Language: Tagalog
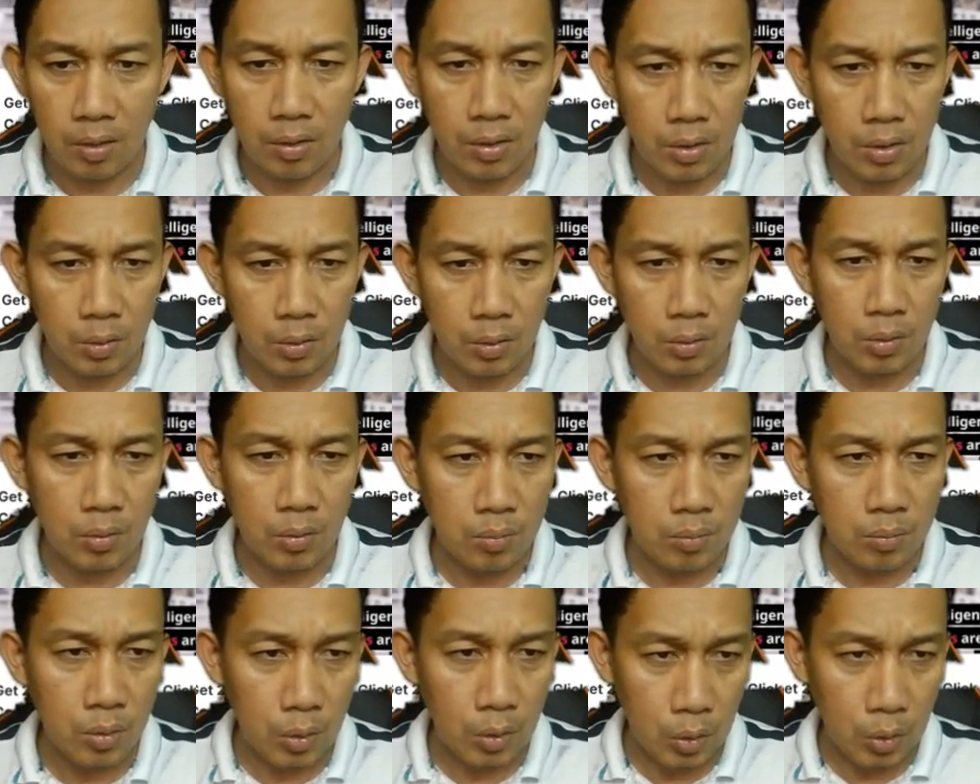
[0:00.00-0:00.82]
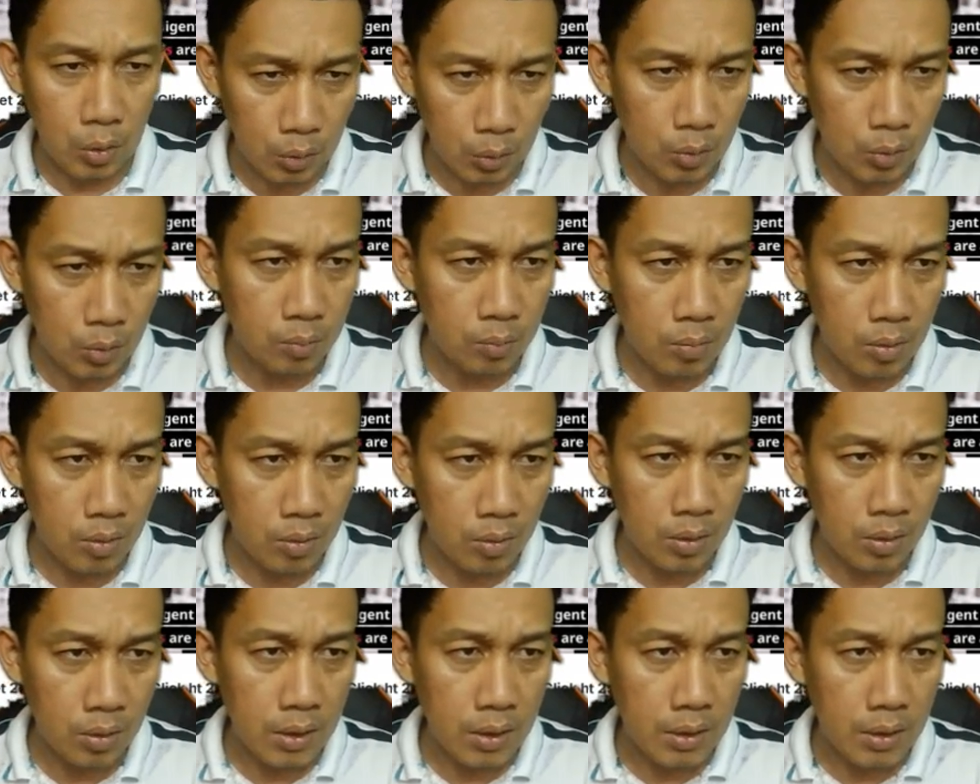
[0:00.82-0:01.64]
or YouTube, YouTube mo.
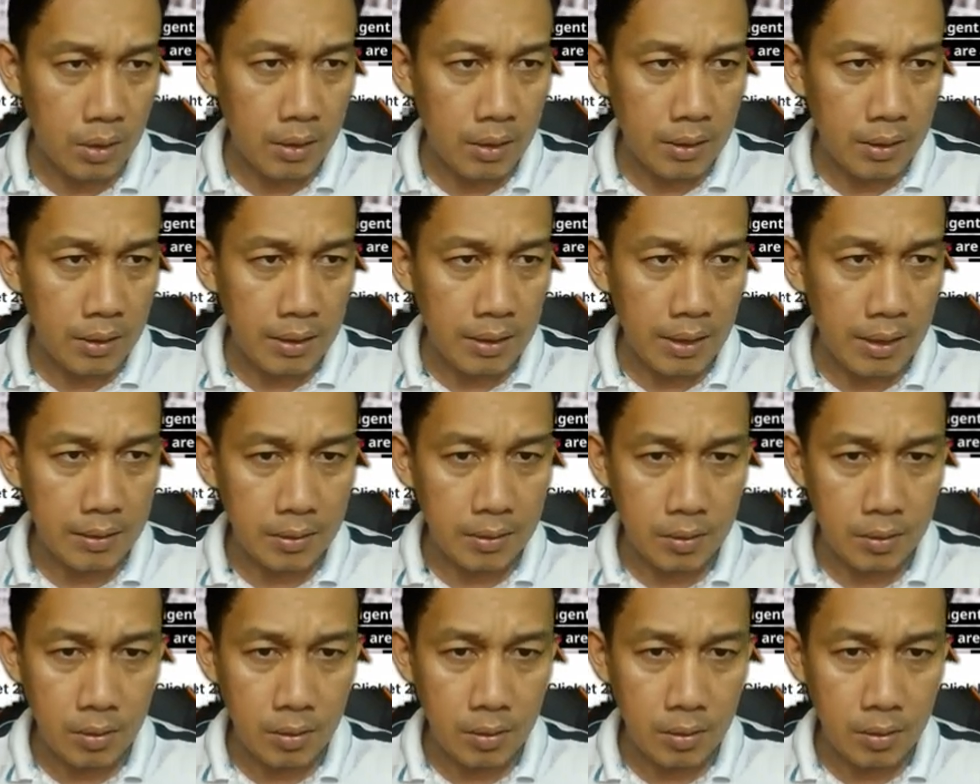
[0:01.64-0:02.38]
Yan.